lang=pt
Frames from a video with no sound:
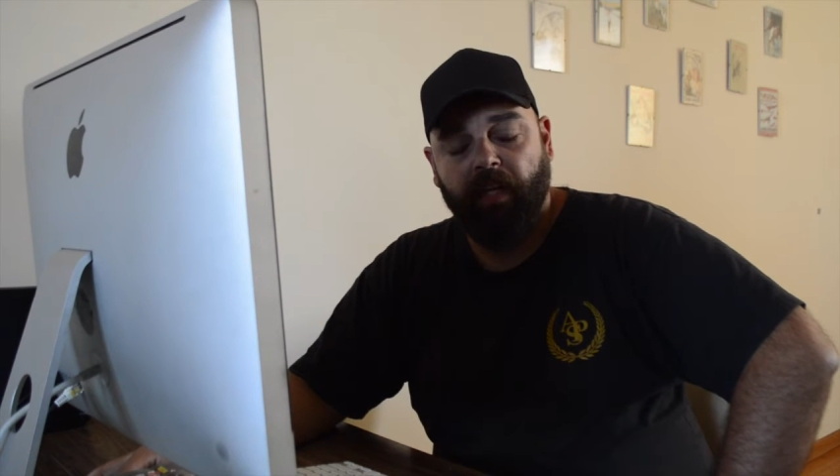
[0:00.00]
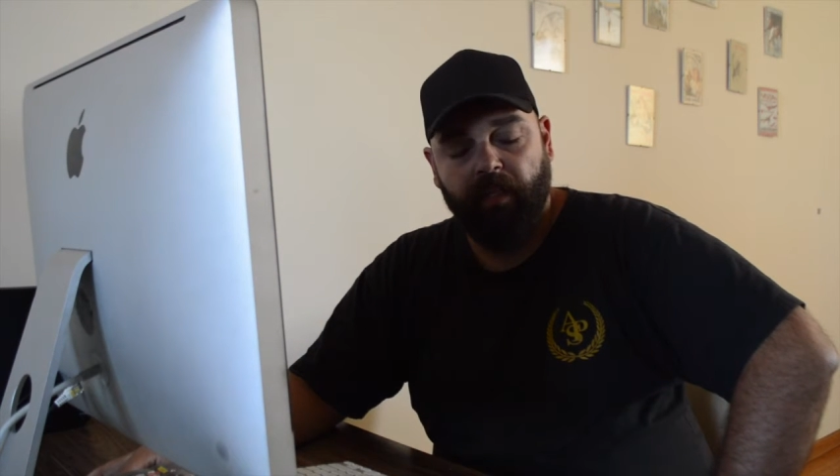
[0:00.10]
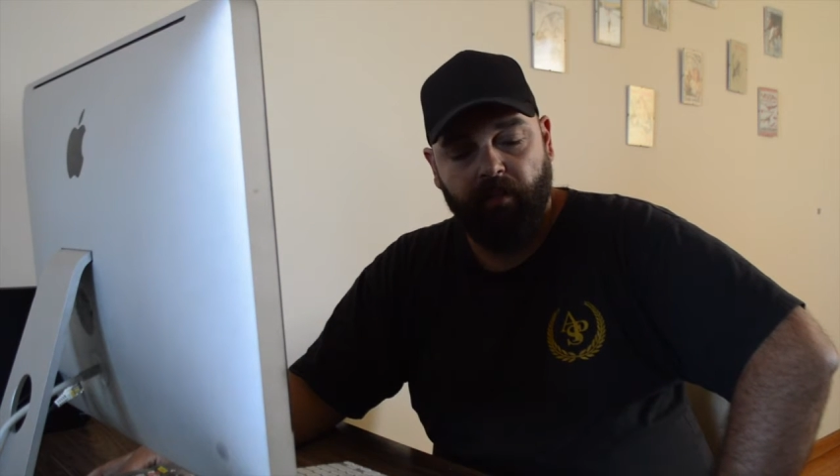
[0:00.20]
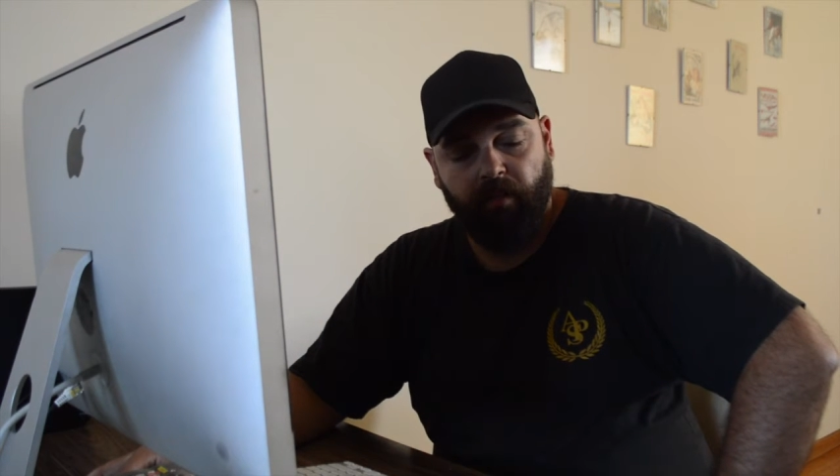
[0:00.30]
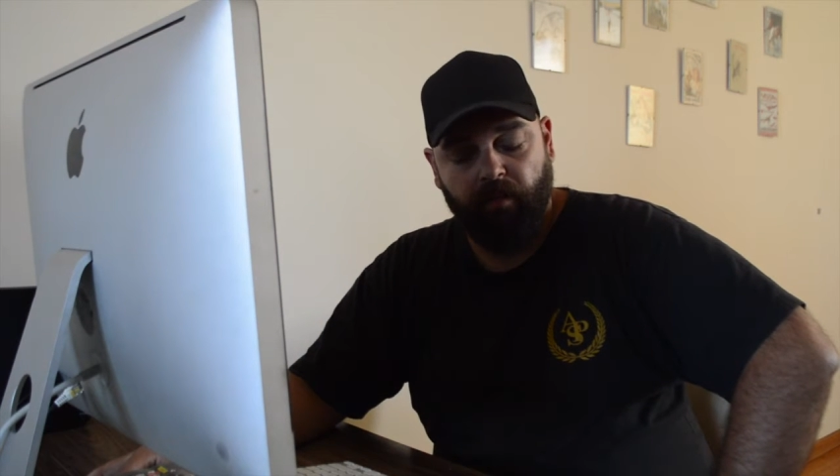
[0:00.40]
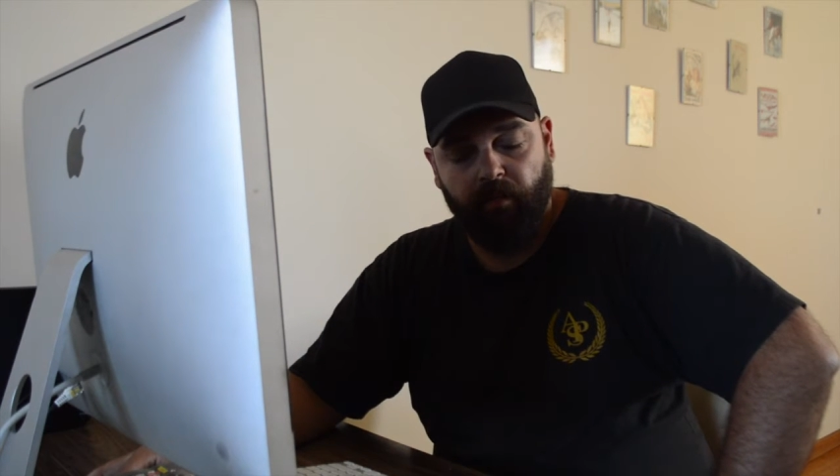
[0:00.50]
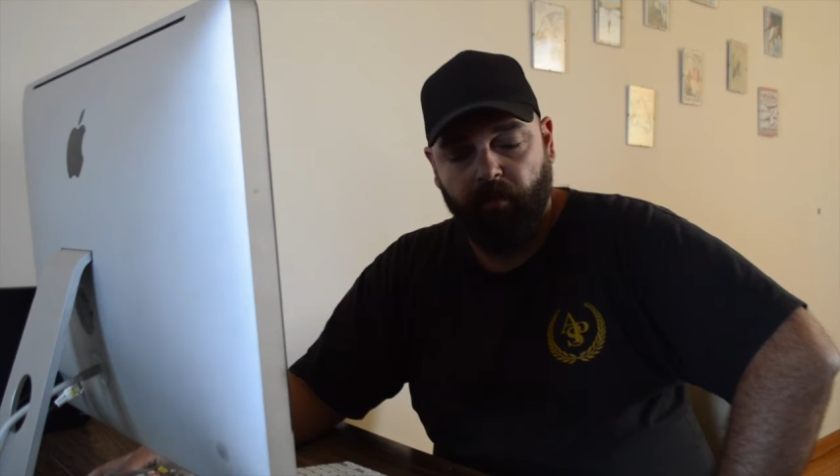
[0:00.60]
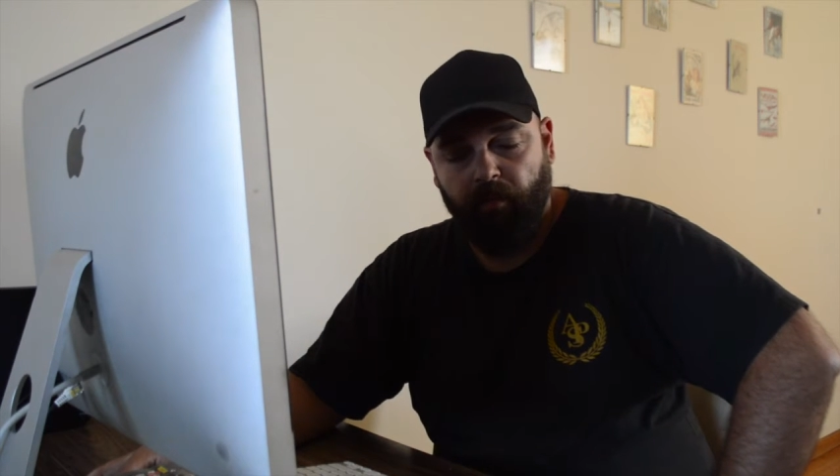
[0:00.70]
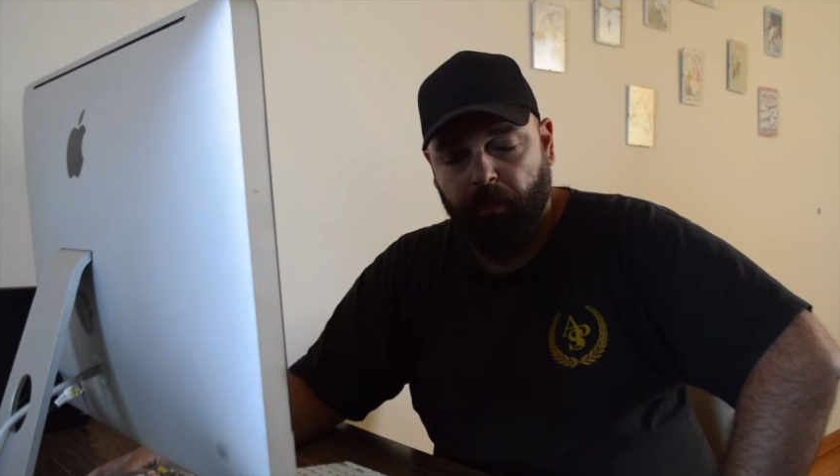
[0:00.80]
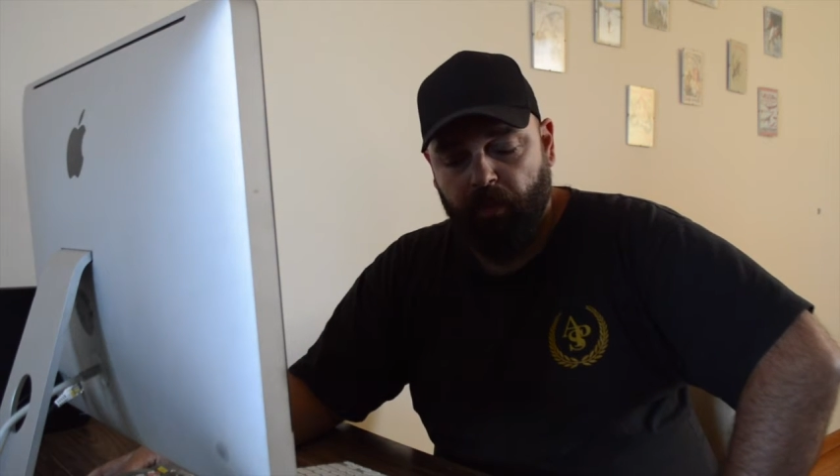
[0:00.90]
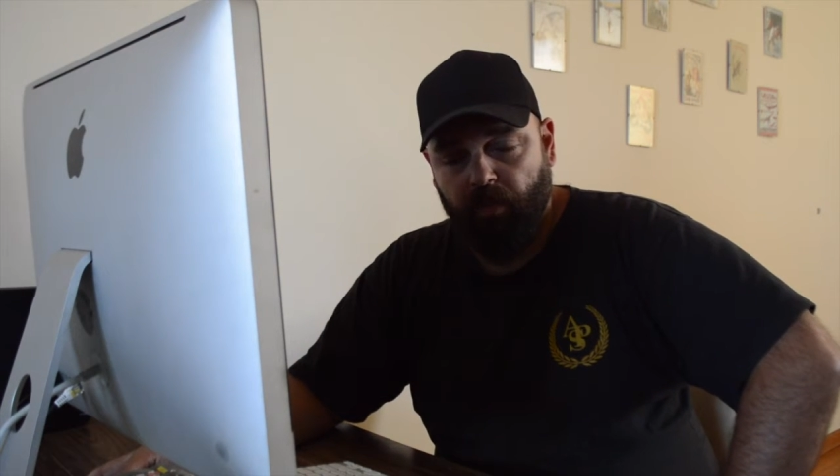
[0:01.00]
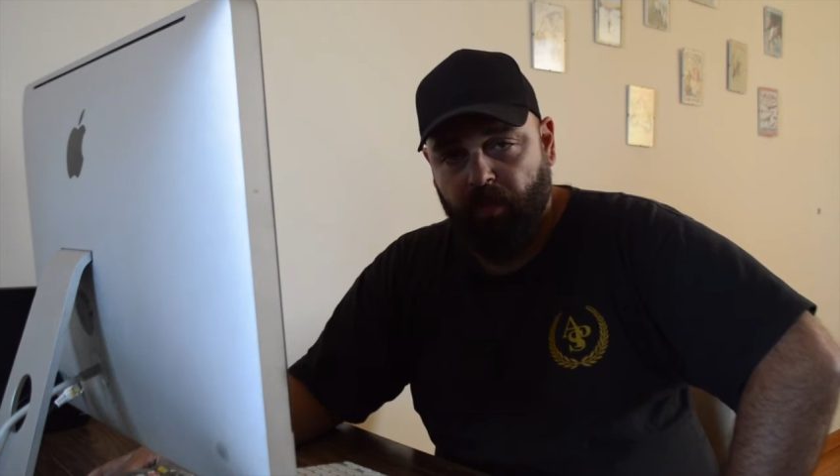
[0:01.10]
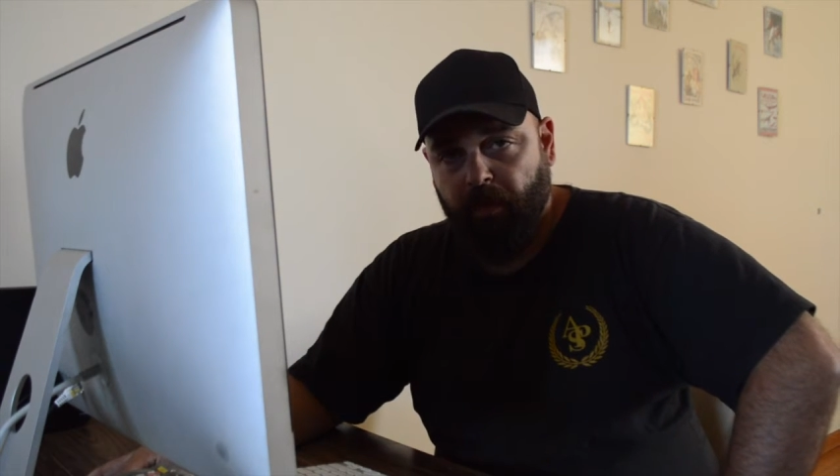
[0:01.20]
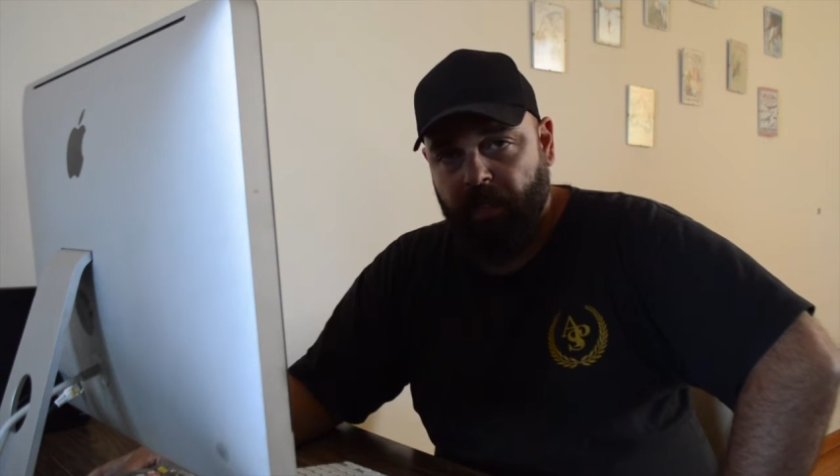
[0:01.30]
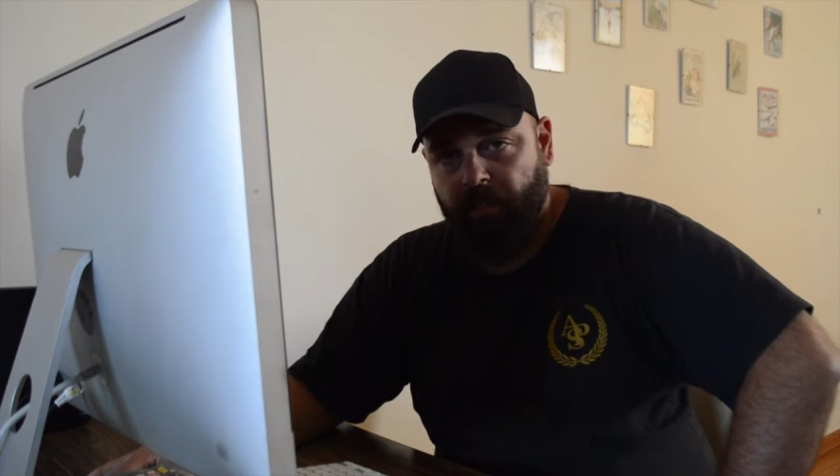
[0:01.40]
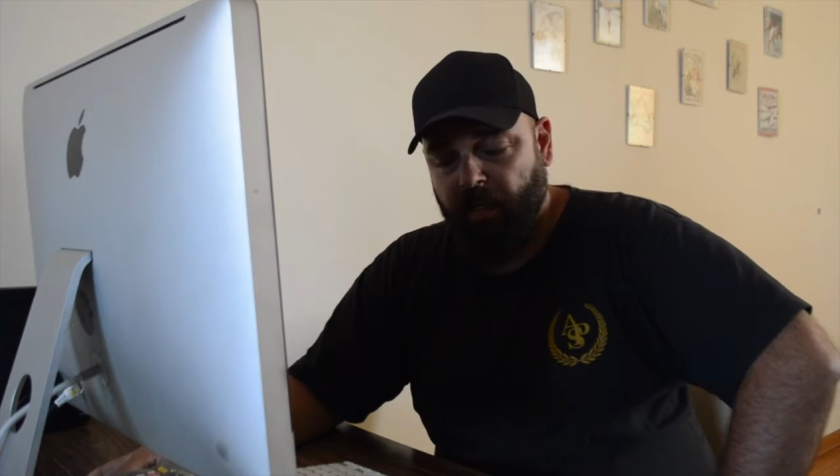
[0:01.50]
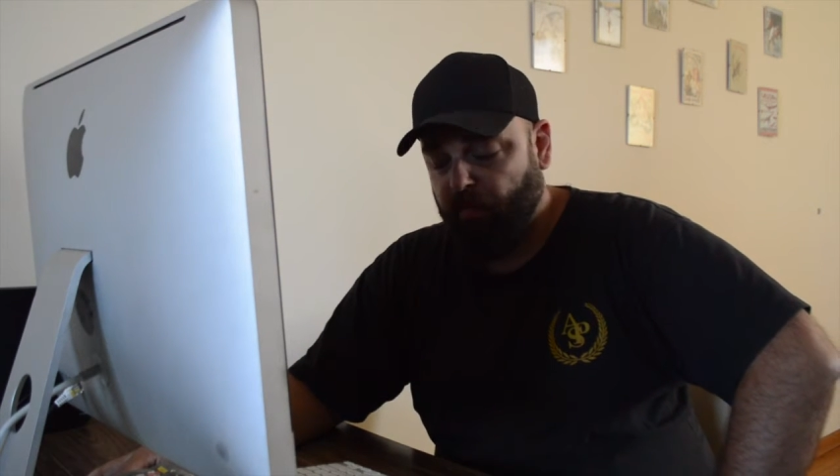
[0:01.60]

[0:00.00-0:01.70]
Que o pessoal se baseia